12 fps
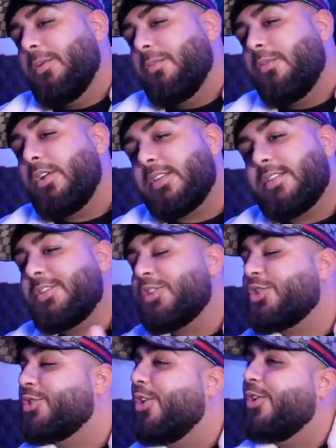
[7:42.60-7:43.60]
Oder sitze
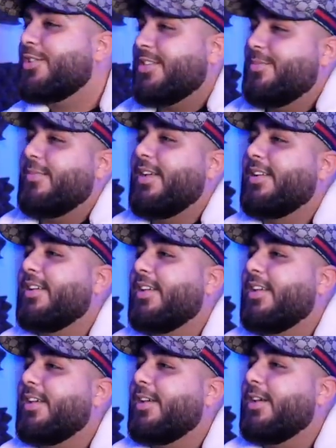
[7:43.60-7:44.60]
ich zu Hause in meinem
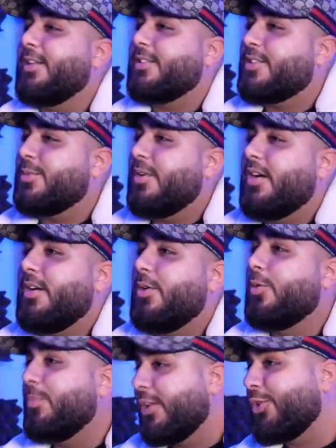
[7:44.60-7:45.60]
äh, Zimmer
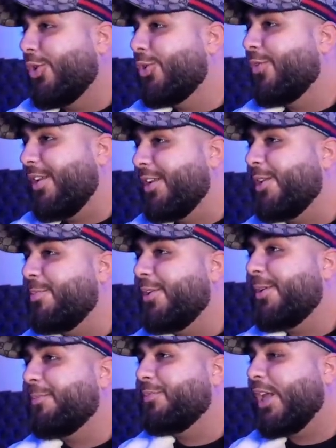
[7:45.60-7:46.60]
und Matondo war neben
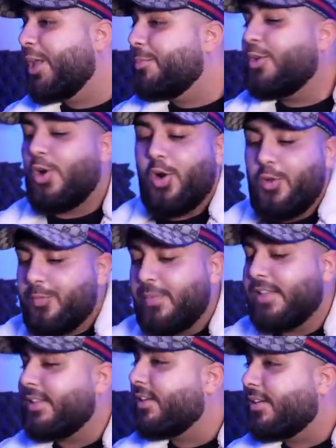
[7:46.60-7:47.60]
mir. Der hat mir geholfen
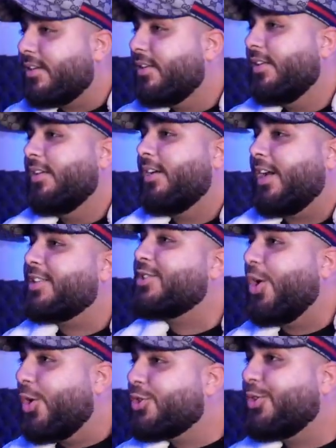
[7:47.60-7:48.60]
bei den
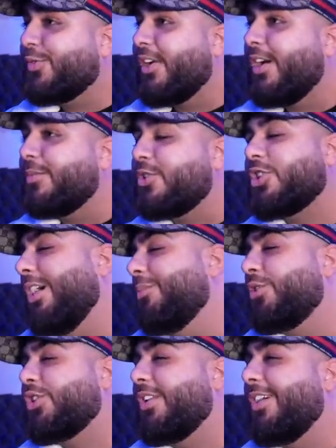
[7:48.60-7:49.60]
ganzen Hausaufgaben. Yeah. Ich kam
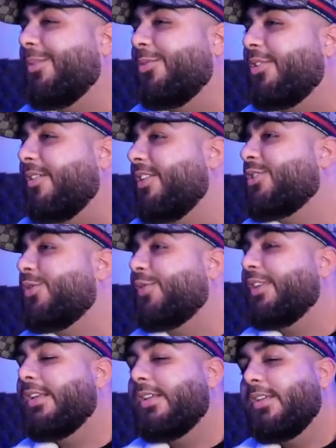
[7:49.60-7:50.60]
nicht klar, Bruder, war zu
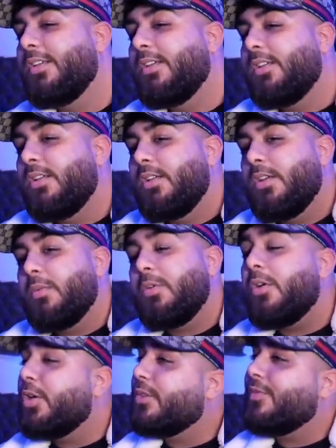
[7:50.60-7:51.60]
viel. Mhm.
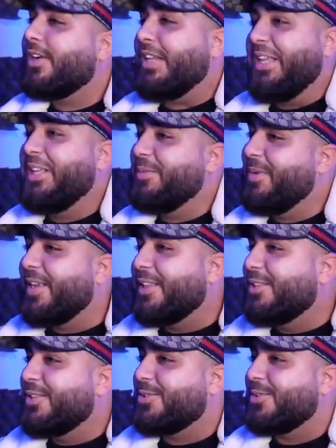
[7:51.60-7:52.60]
Oder irgendwann klingelt mein
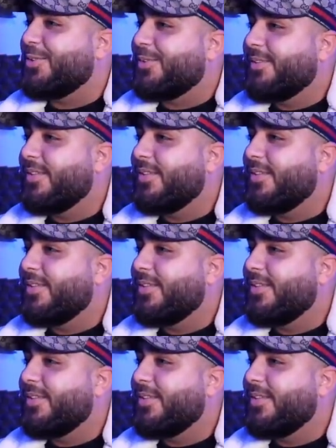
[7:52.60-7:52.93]
Handy so.